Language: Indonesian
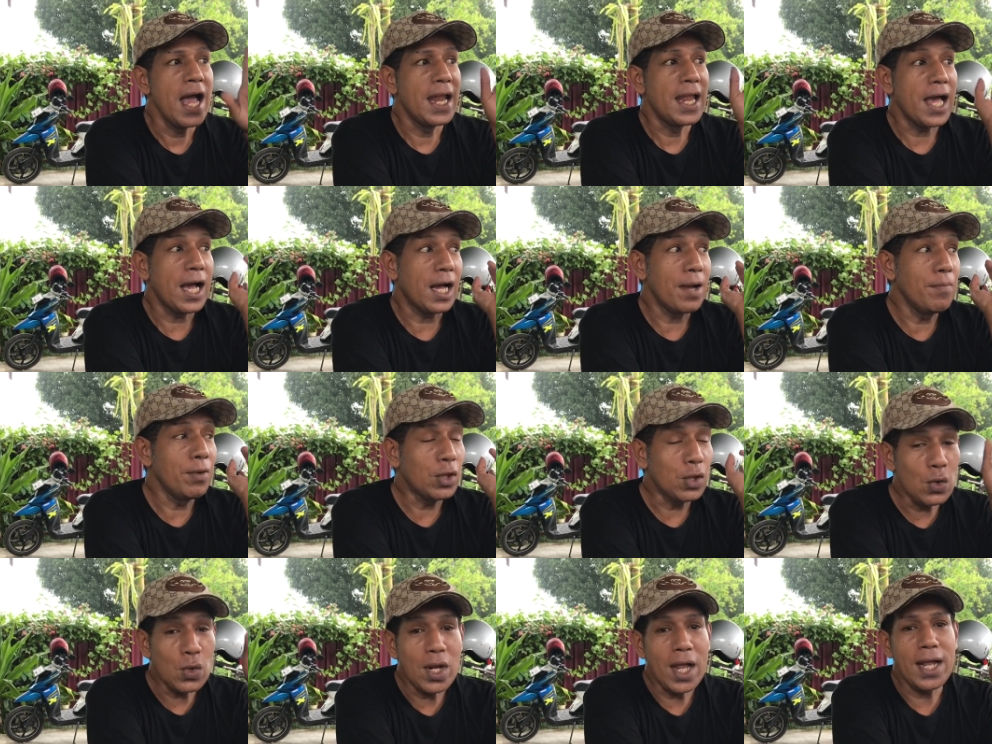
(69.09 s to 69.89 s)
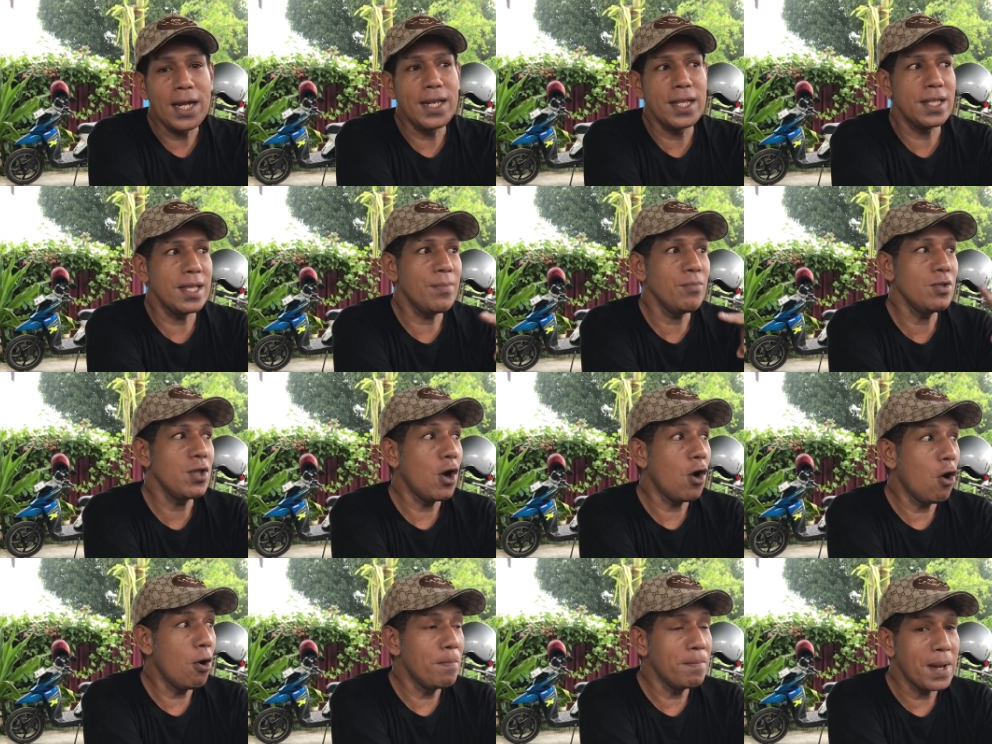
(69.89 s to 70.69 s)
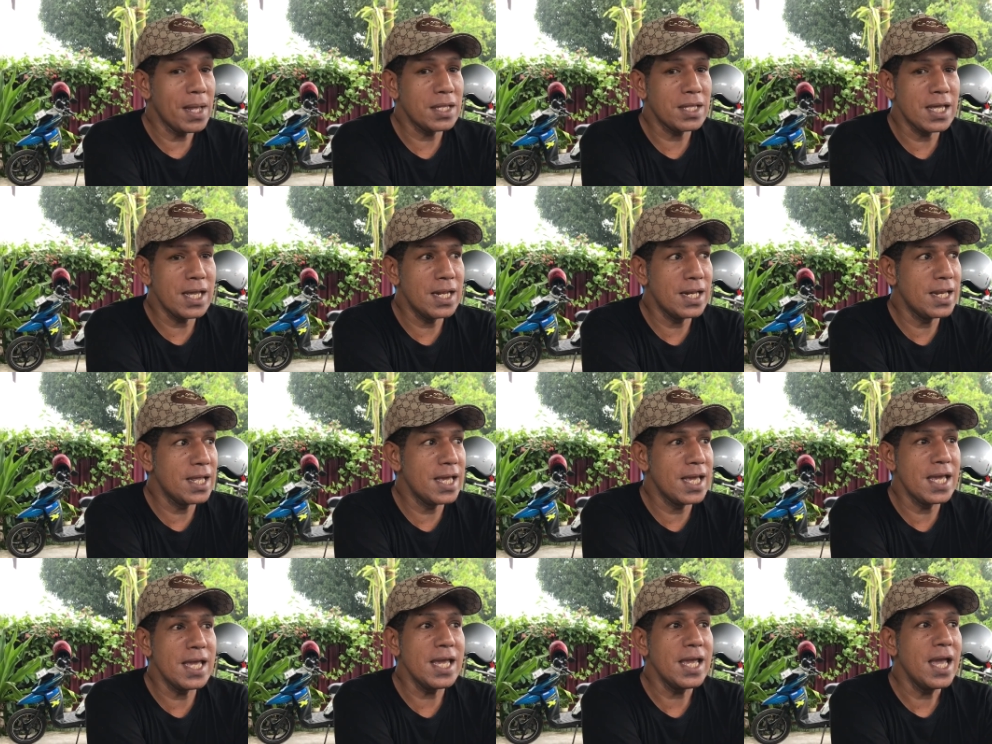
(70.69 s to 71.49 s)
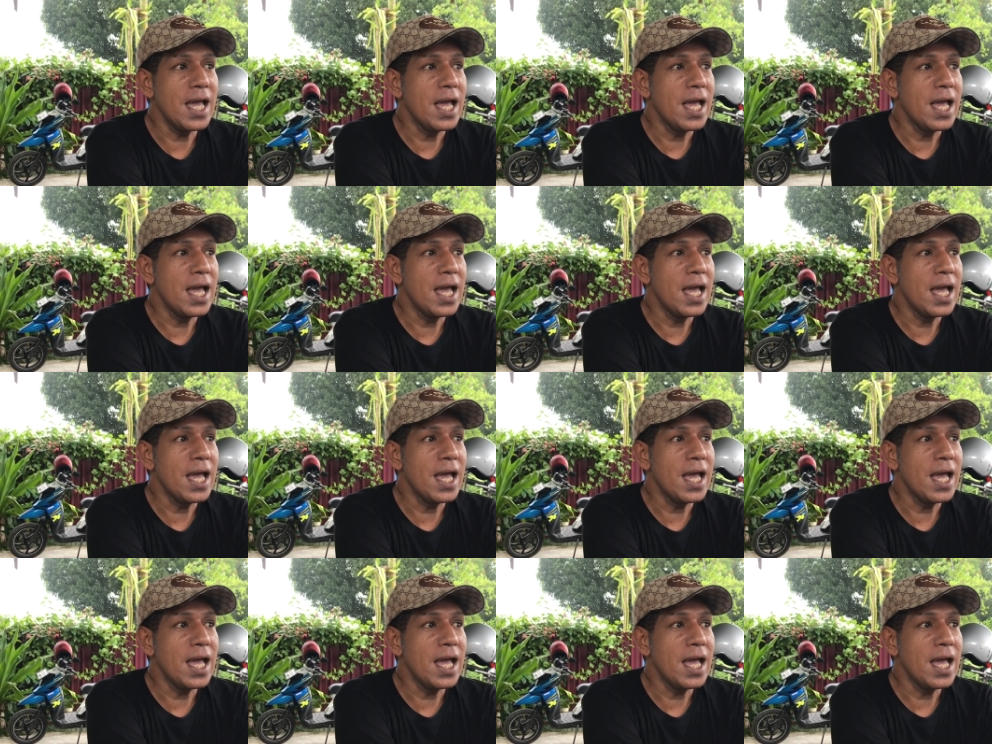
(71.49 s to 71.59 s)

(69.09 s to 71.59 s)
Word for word: Nah kebetulan di saya punya kompleks ini,